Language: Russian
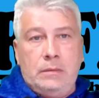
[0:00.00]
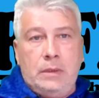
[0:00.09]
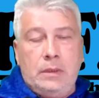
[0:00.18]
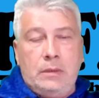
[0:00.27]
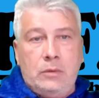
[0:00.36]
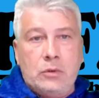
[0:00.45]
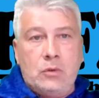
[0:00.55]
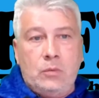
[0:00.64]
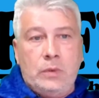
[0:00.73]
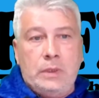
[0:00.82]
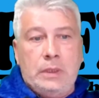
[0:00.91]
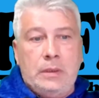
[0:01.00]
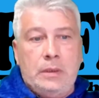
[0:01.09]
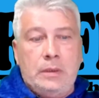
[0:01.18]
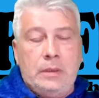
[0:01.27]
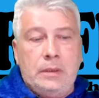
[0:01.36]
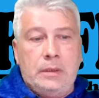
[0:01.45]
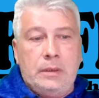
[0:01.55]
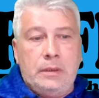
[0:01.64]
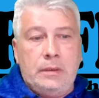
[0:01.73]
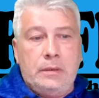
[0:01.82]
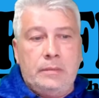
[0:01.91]
для того, чтобы
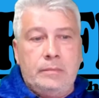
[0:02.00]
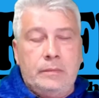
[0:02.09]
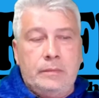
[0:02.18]
э,